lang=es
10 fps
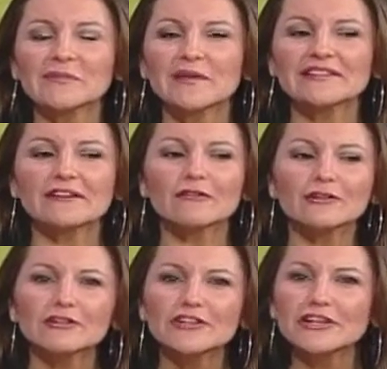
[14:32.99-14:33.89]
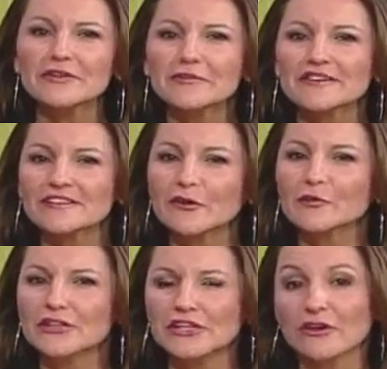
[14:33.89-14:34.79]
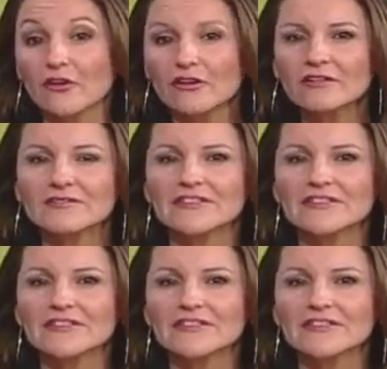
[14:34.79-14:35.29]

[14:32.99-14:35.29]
pasa cuando tienen más de un hijo?